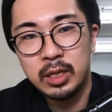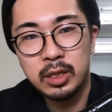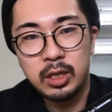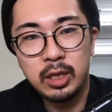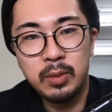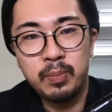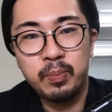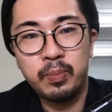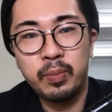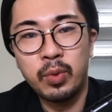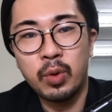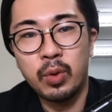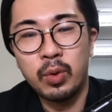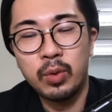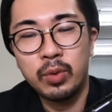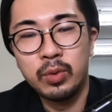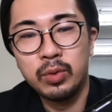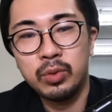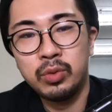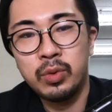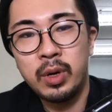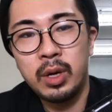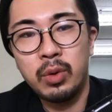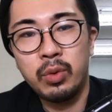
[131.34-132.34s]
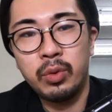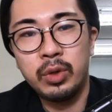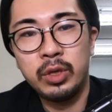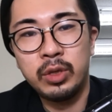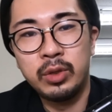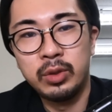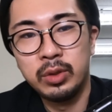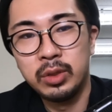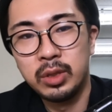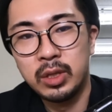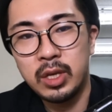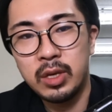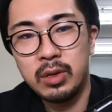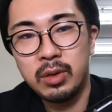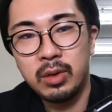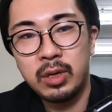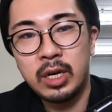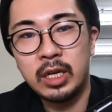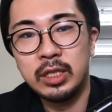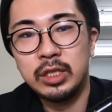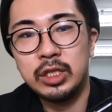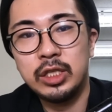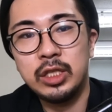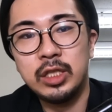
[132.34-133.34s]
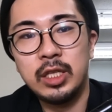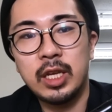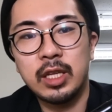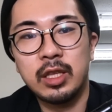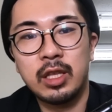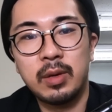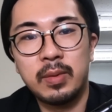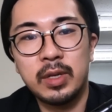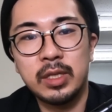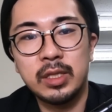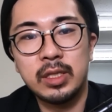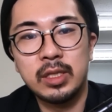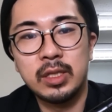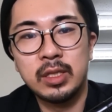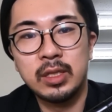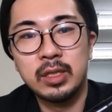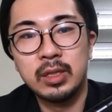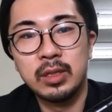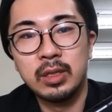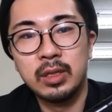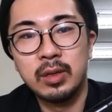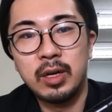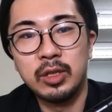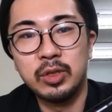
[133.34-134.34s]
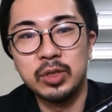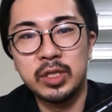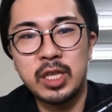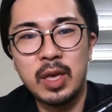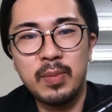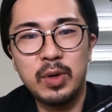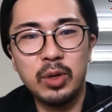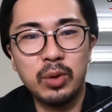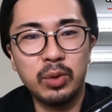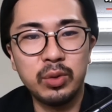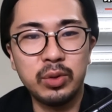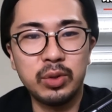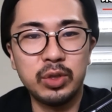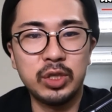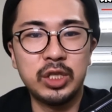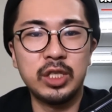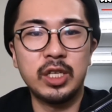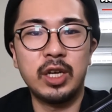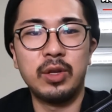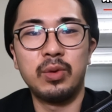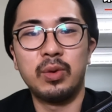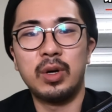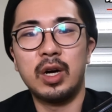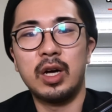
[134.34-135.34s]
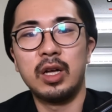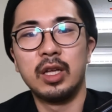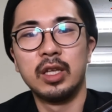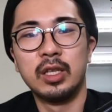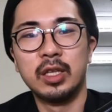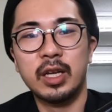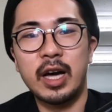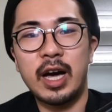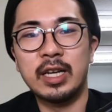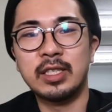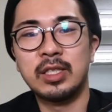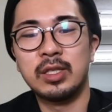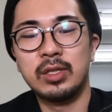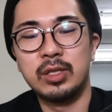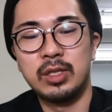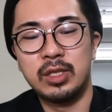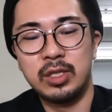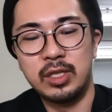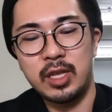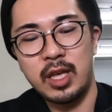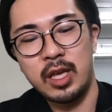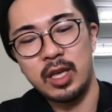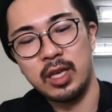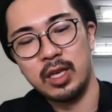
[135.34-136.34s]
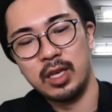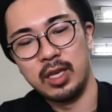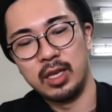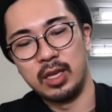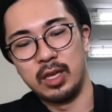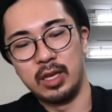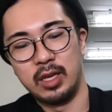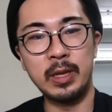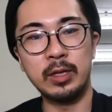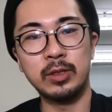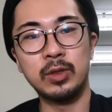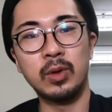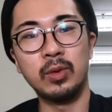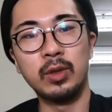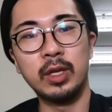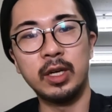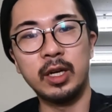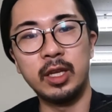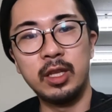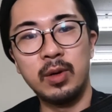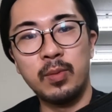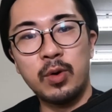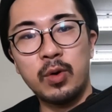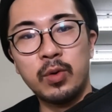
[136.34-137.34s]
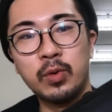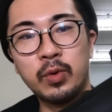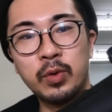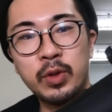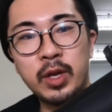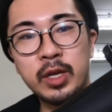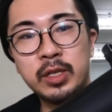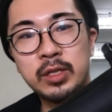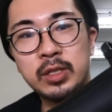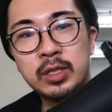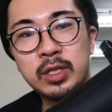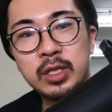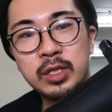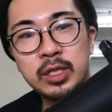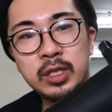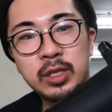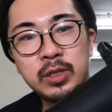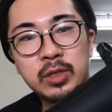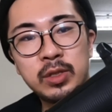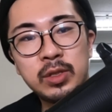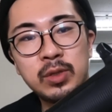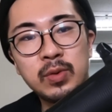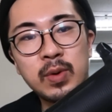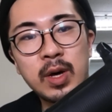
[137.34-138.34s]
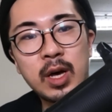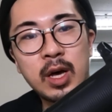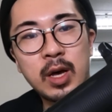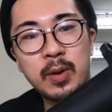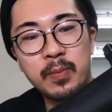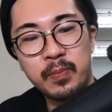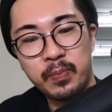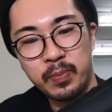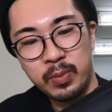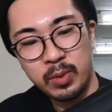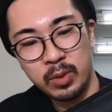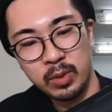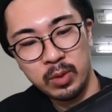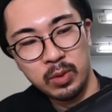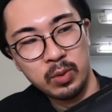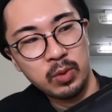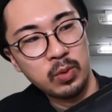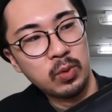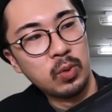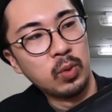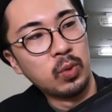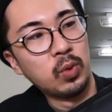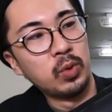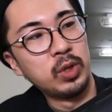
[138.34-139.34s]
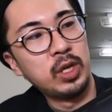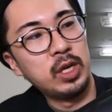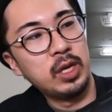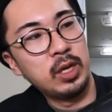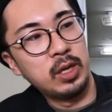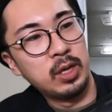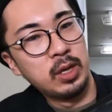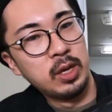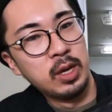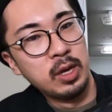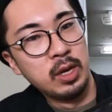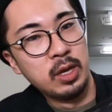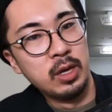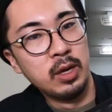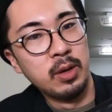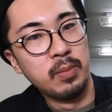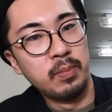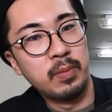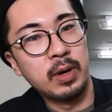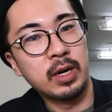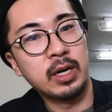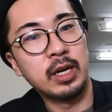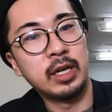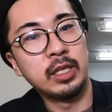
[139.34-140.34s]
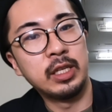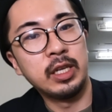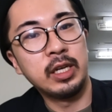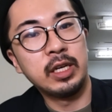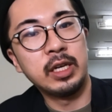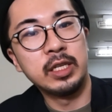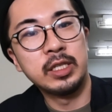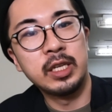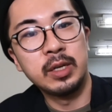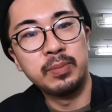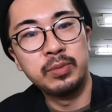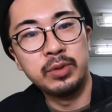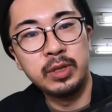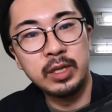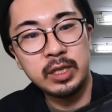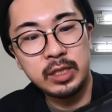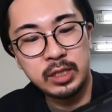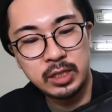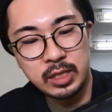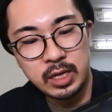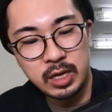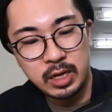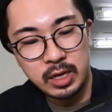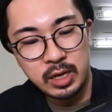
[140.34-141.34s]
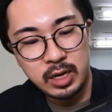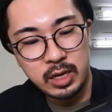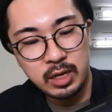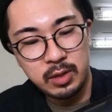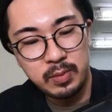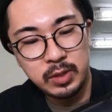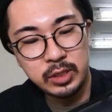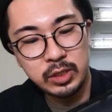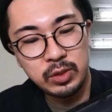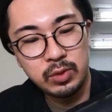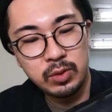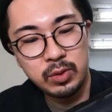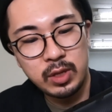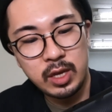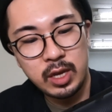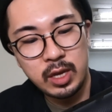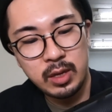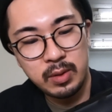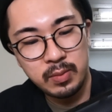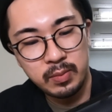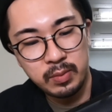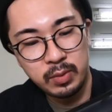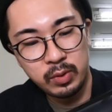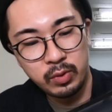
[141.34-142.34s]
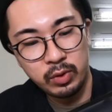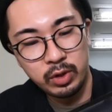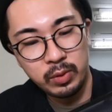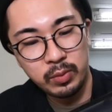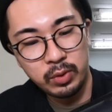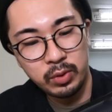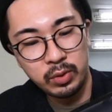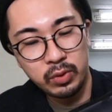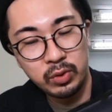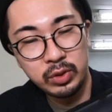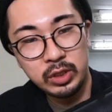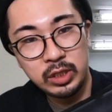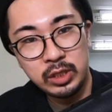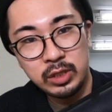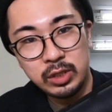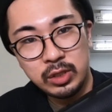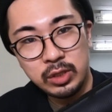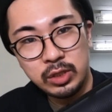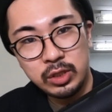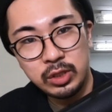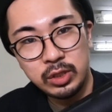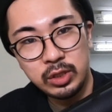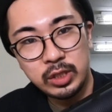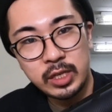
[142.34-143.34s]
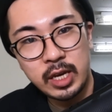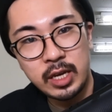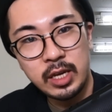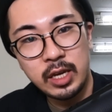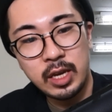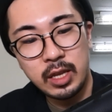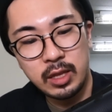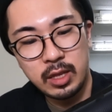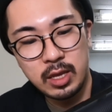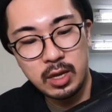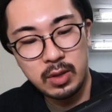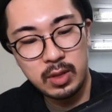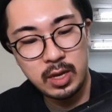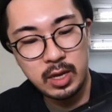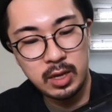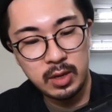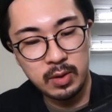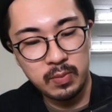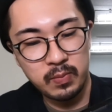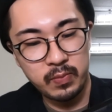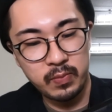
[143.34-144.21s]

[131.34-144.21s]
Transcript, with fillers: 一歩上を行くっていう感じになってますあとセミロックしないのが熱いですねでその中でもこの SD6 はここにバカデカサプレッサーがありますのでこれも実銃再現だよね